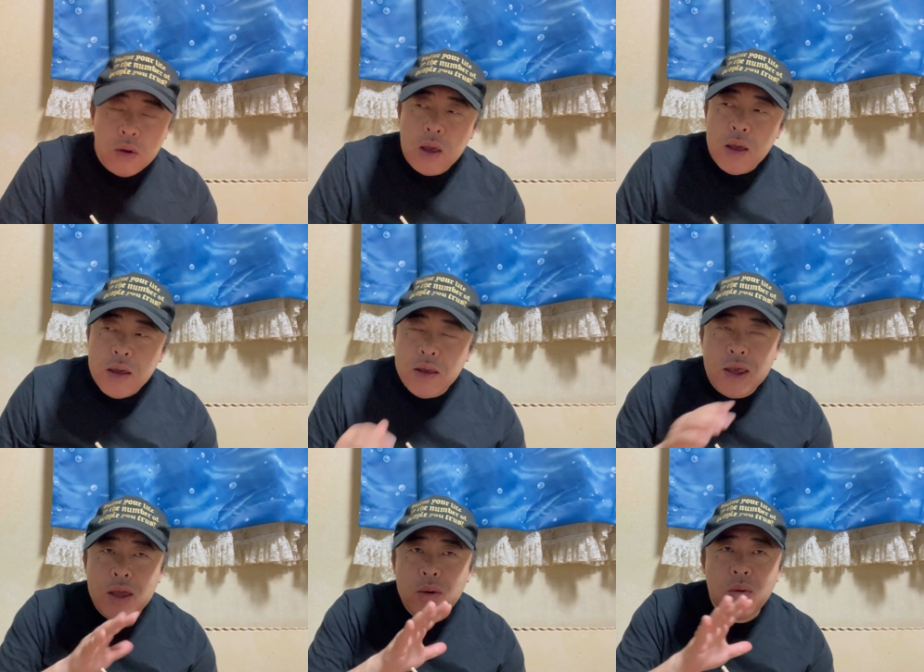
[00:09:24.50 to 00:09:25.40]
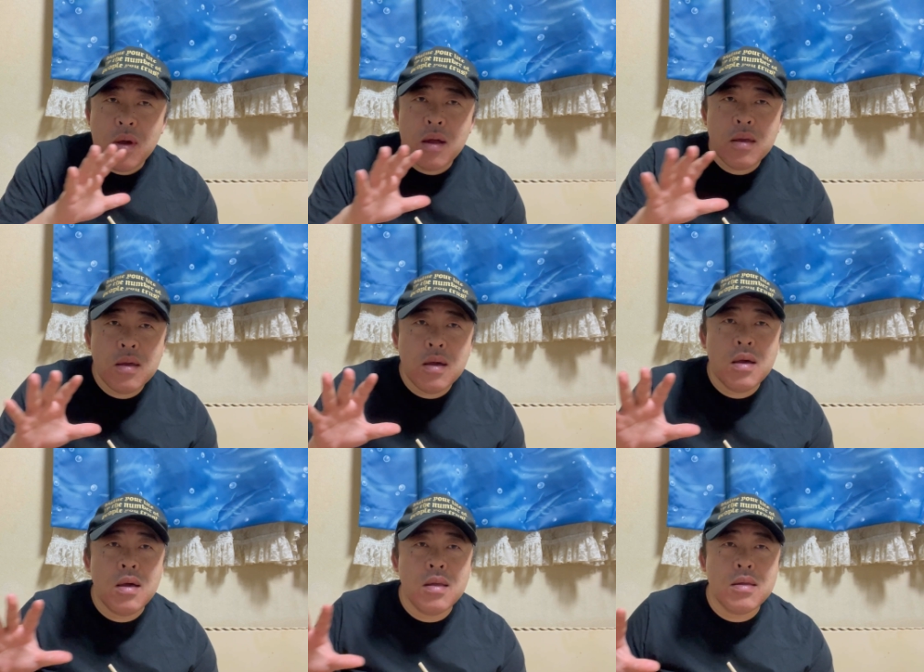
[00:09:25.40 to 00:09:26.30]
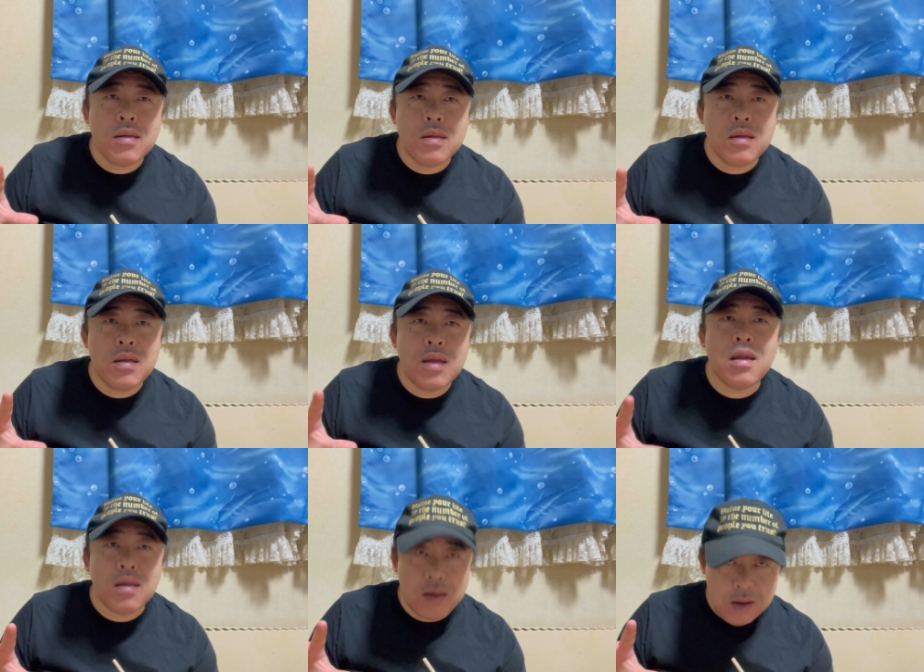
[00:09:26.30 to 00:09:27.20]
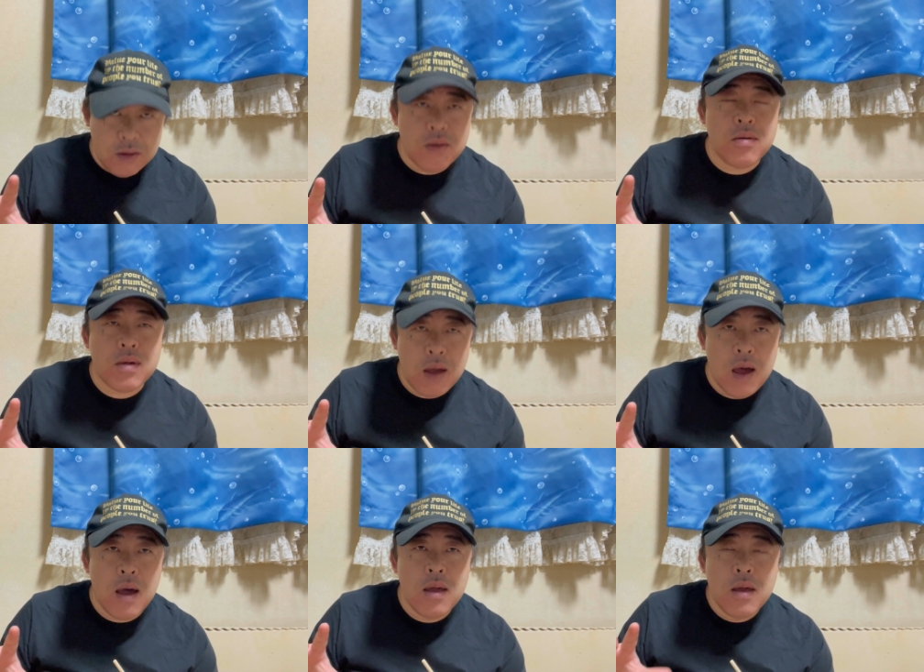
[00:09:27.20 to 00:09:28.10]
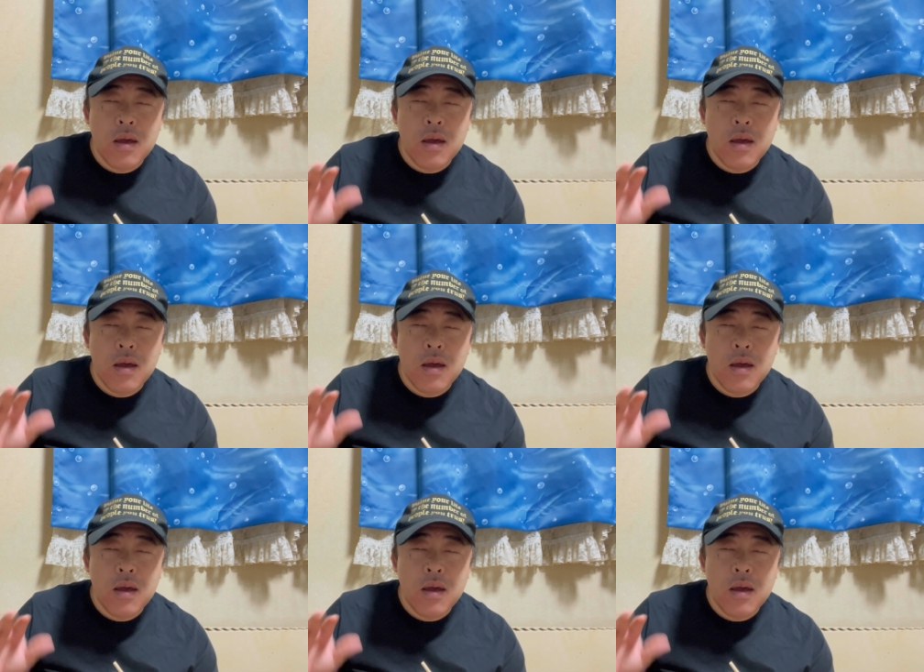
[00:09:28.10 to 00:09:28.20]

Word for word: う、広がりが出たっていうか、